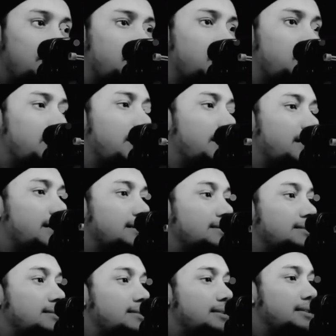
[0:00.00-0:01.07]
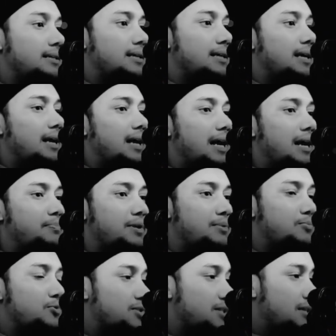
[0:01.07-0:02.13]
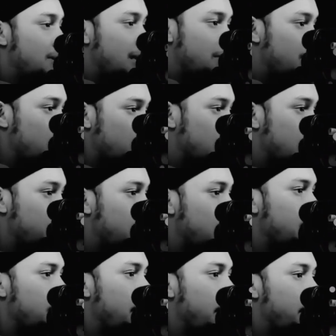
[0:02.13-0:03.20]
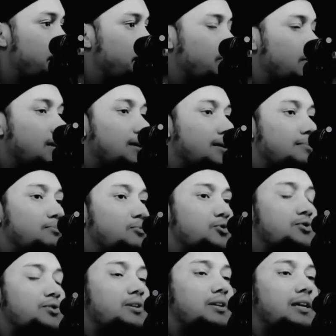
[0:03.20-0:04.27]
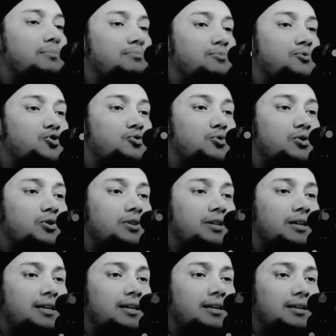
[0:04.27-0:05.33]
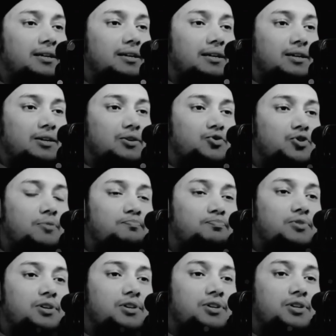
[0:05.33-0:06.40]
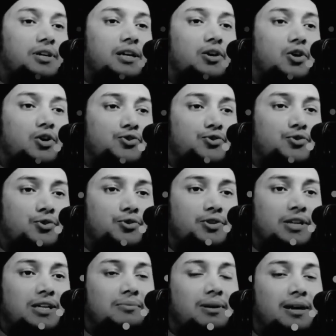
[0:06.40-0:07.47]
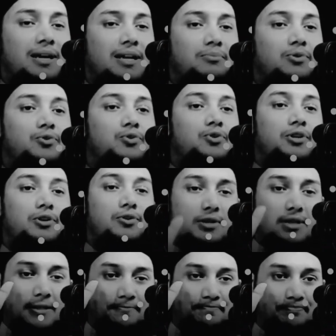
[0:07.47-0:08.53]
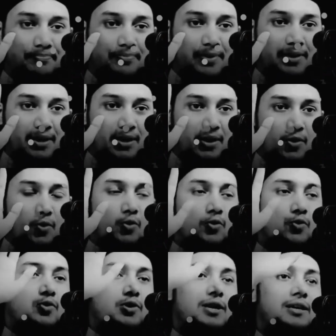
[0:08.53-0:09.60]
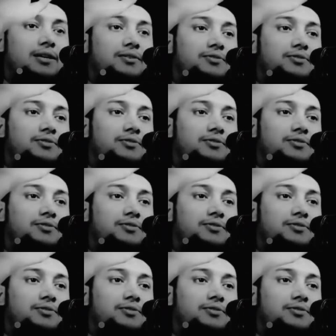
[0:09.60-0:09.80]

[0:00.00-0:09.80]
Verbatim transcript: প্রিয় ভাইরা আপনারা মুসলিম না আমরা মুসলিম না মুসলিম যুবকদের সবচেয়ে সেরা অস্ত্র হচ্ছে ইমান এবং নৈতিকতা অন্যরা